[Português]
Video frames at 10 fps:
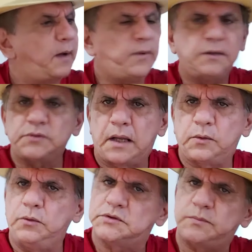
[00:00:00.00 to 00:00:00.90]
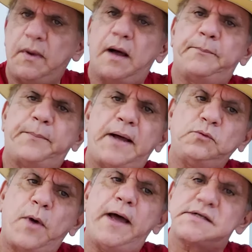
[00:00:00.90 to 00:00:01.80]
Mas o cara olhou mas ah, rapaz,
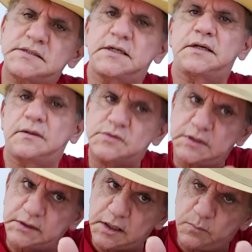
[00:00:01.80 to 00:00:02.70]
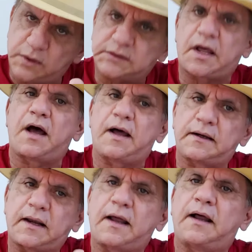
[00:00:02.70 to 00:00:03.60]
não é assim, você tem que botar
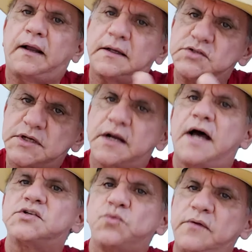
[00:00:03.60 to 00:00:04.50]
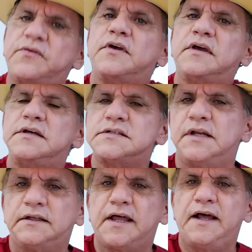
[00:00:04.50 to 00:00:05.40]
lá, chegar a sua vez,
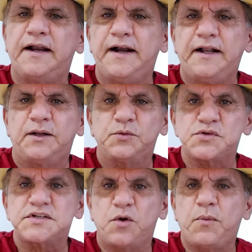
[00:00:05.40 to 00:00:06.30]
né? Do seu